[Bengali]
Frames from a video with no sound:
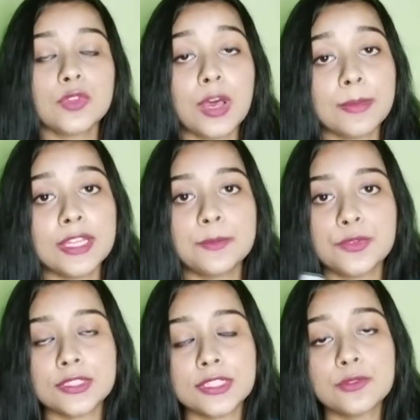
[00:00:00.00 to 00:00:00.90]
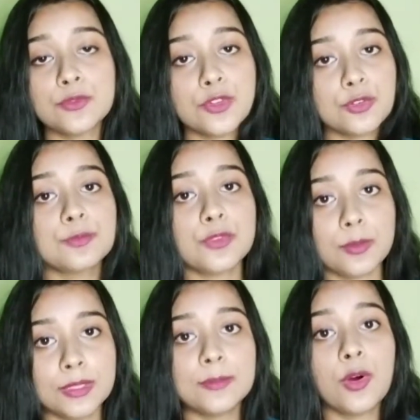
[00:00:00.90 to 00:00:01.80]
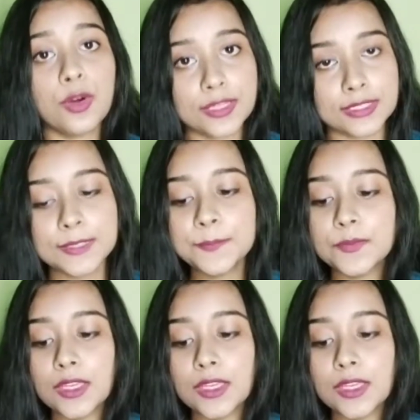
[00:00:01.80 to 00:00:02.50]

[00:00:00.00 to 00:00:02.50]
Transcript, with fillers: তো আমার এই প্রোডাক্টটাতে কোনো রকম প্রবলেম হয়নি